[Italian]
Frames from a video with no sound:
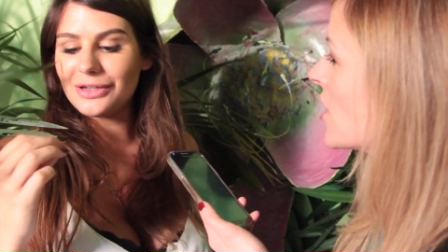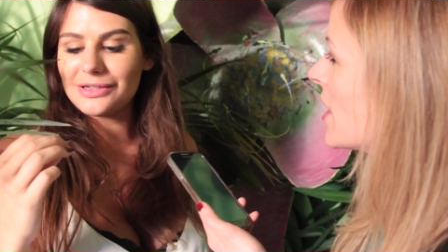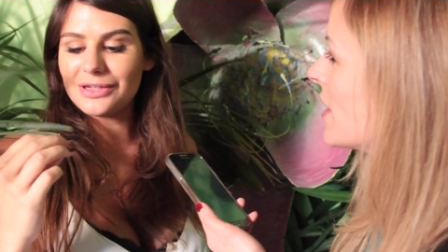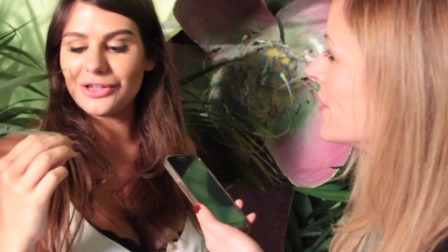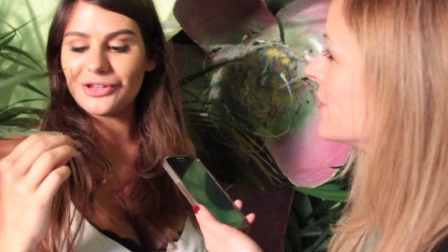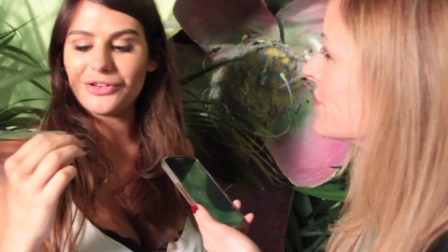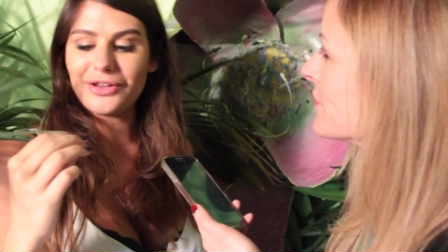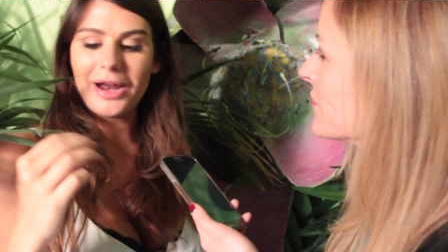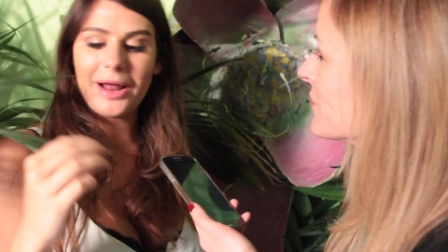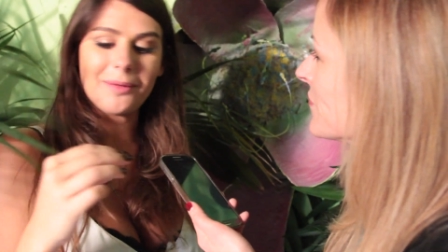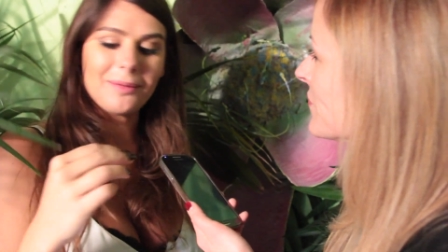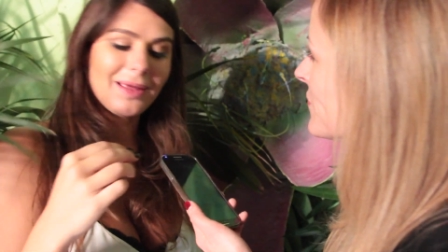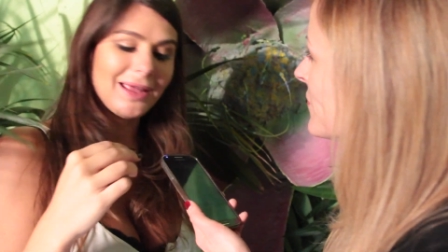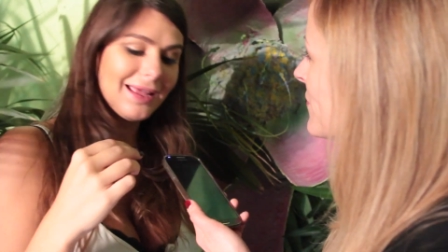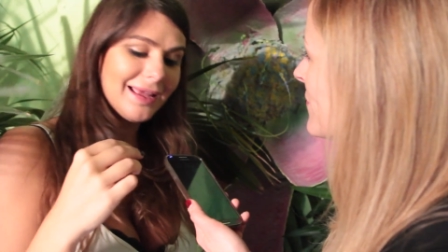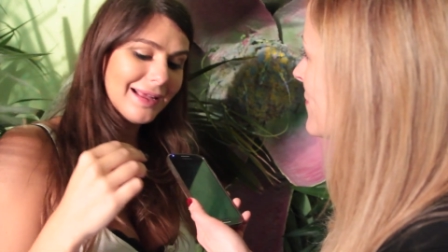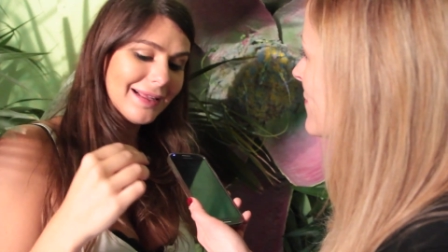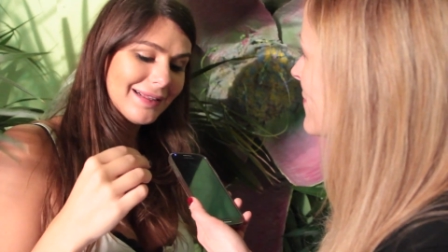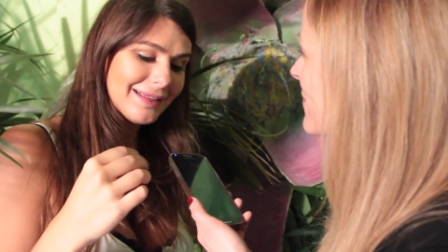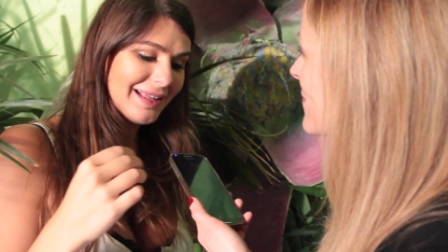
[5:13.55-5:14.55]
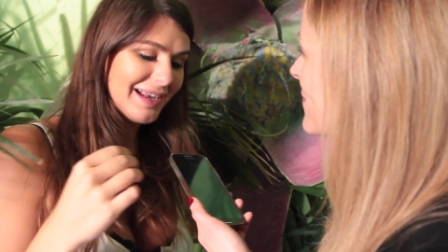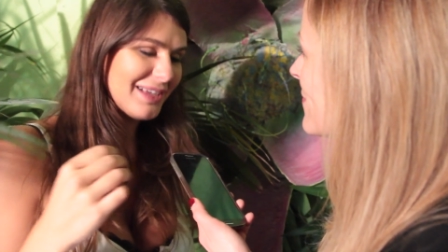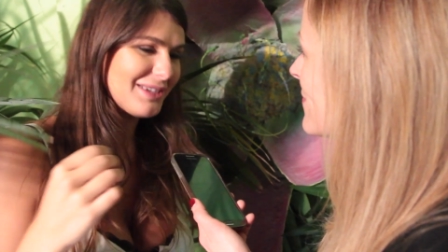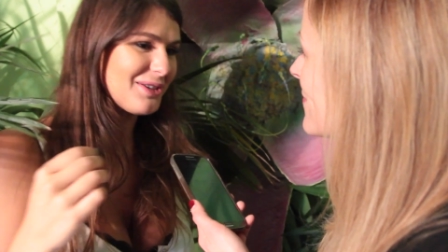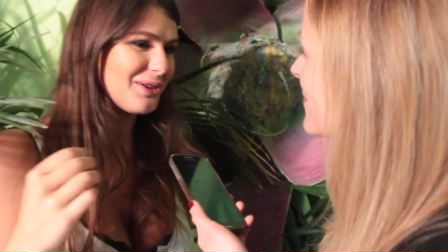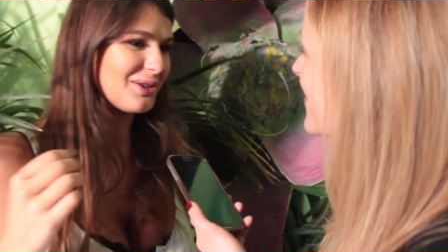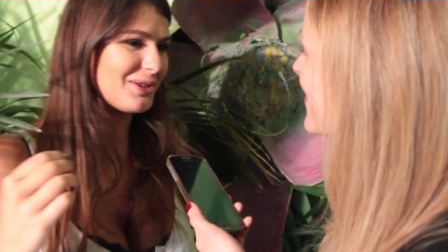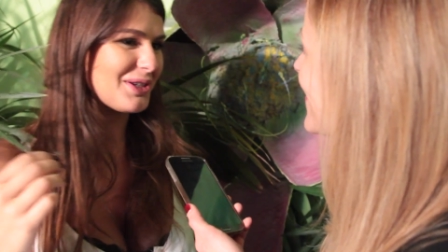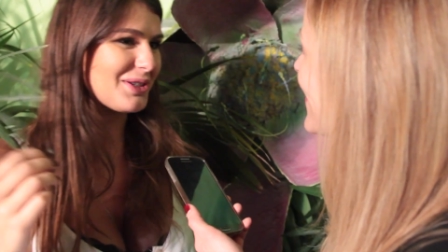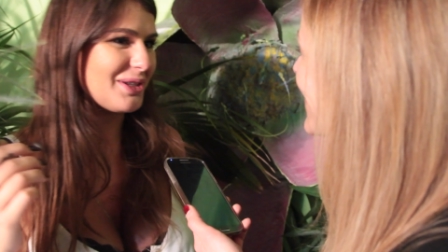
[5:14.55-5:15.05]
sinceramente,
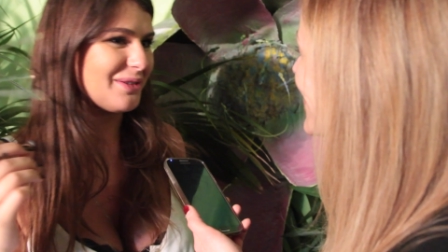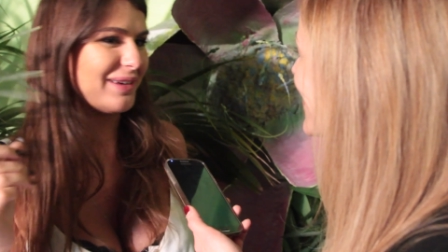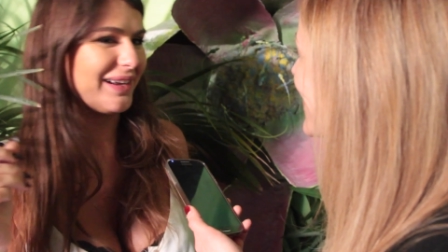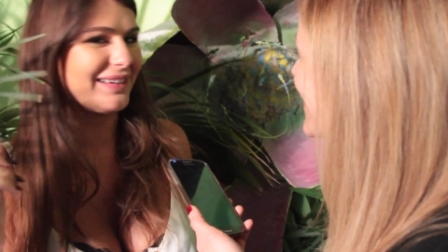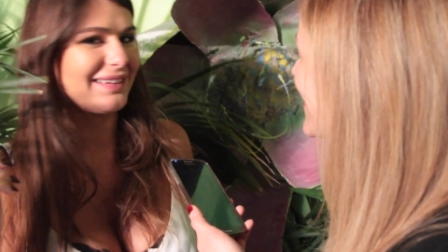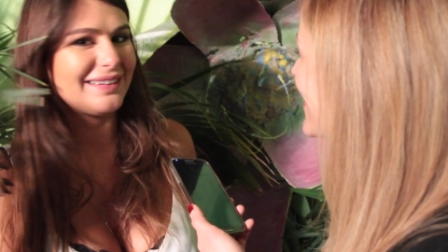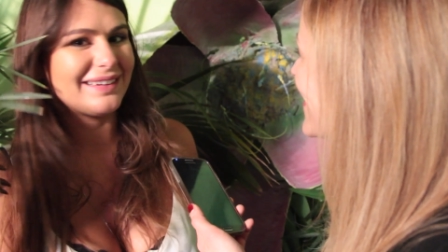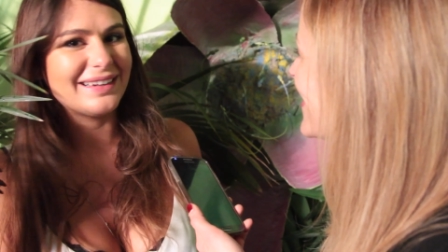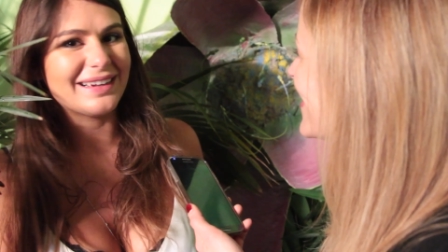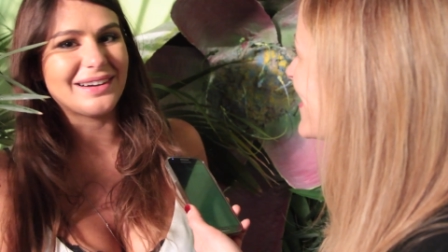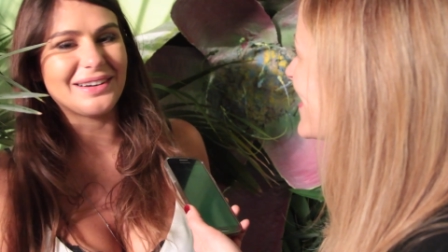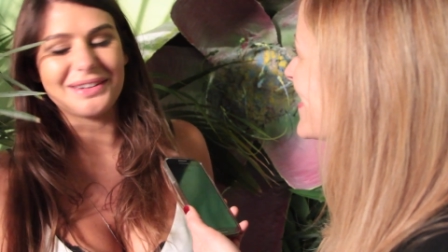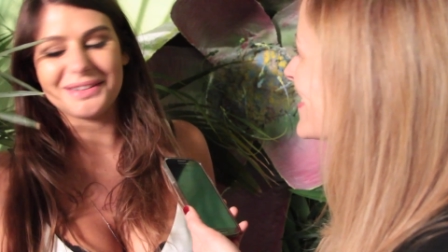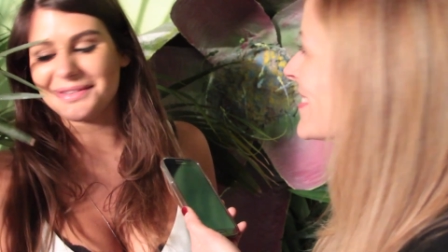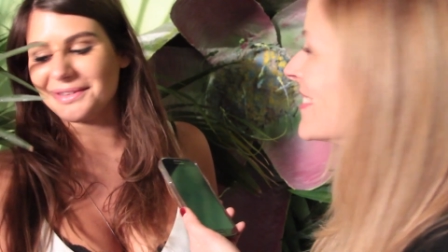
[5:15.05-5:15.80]
adesso non so se dovrei dirlo,